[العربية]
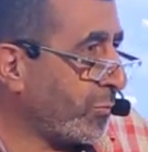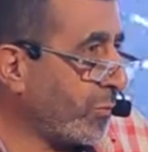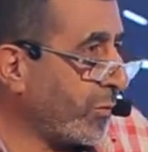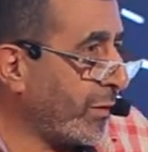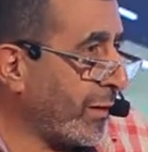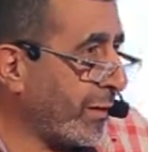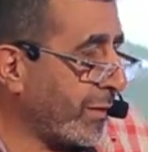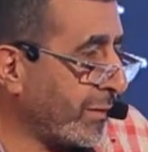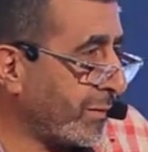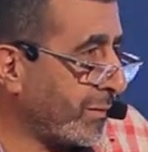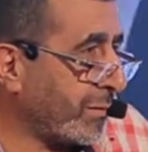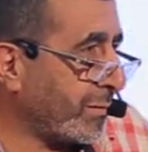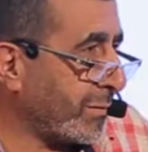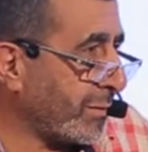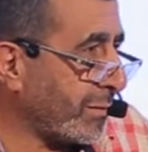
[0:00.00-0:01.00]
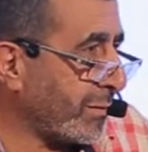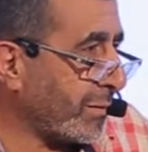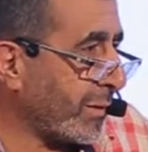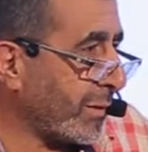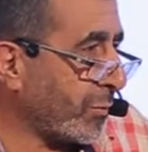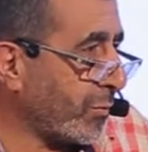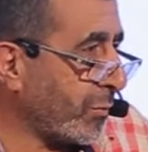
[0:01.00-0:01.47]
كل الحاجات
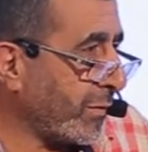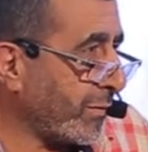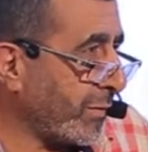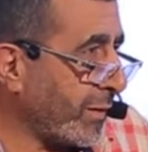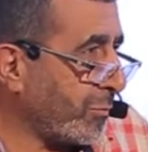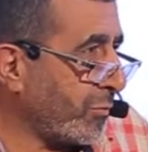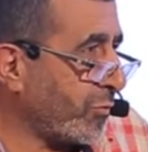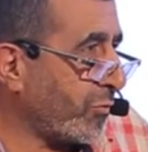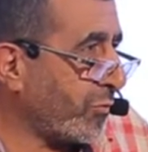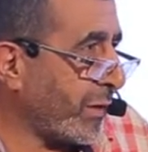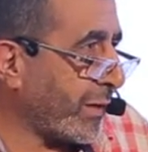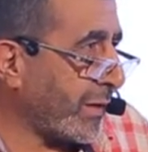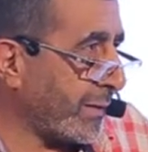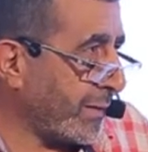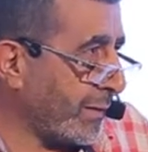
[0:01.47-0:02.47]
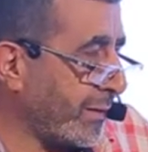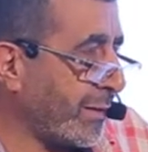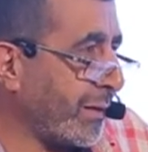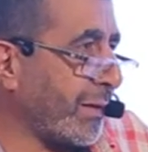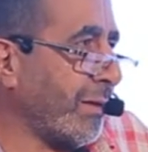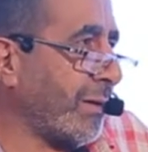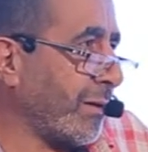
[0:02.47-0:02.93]
يعني كل سنه بنشوف حاجات
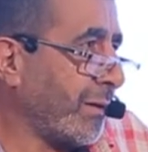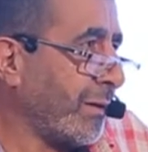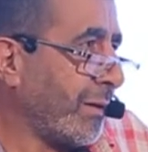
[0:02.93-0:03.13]
جديده غير